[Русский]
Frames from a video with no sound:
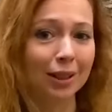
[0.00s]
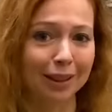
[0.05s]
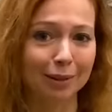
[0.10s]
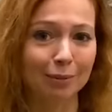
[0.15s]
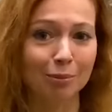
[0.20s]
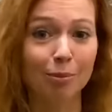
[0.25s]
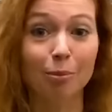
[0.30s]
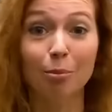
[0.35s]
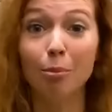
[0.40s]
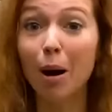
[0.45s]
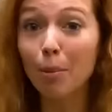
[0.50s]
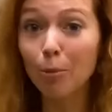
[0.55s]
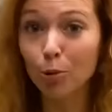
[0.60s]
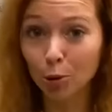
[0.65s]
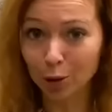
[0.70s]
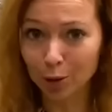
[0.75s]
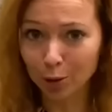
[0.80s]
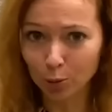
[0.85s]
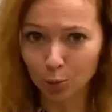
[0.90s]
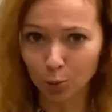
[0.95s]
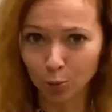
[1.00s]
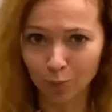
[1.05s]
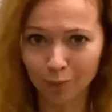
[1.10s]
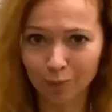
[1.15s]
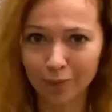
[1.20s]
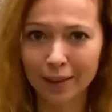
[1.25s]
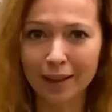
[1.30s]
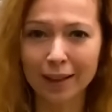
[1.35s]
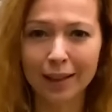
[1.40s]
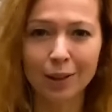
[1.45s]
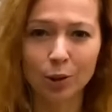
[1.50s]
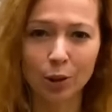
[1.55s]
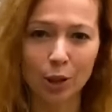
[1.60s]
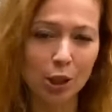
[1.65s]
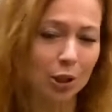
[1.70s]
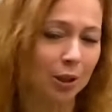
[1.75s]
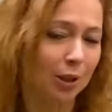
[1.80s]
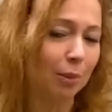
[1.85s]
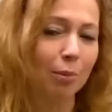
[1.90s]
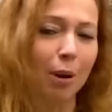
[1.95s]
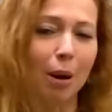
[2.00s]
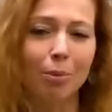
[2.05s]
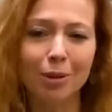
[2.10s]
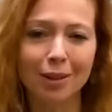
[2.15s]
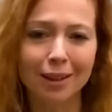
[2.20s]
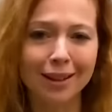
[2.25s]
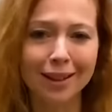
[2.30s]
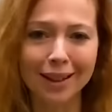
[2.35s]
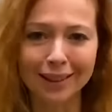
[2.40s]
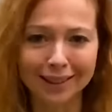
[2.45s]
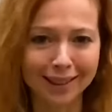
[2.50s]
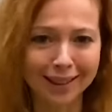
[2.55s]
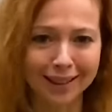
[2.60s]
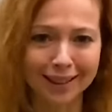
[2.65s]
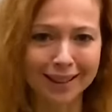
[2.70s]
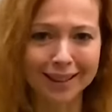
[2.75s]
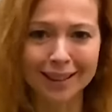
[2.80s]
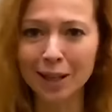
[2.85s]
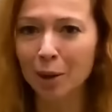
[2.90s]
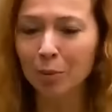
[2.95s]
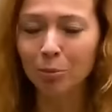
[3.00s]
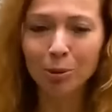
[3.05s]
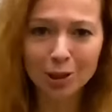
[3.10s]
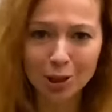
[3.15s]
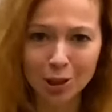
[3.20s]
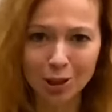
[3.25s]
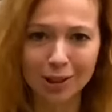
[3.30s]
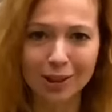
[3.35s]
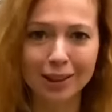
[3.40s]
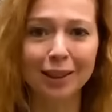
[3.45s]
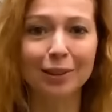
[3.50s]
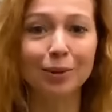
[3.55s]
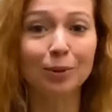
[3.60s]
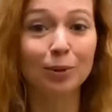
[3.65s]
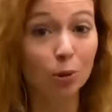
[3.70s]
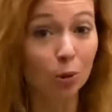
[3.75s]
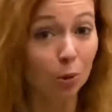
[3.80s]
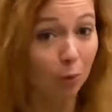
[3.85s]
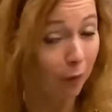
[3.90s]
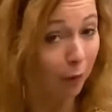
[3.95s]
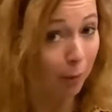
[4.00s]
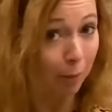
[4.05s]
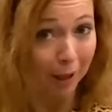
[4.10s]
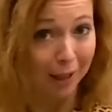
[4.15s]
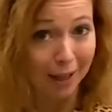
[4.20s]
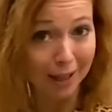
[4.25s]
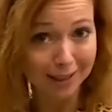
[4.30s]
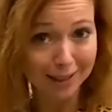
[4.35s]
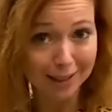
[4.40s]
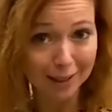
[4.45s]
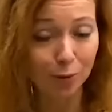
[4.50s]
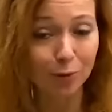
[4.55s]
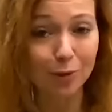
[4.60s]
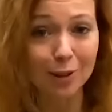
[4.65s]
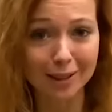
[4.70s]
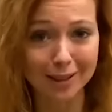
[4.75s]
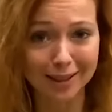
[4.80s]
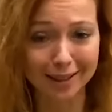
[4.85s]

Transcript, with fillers: Жизнь Елены Захаровой вполне могла бы послужить сценарием к художественному фильму.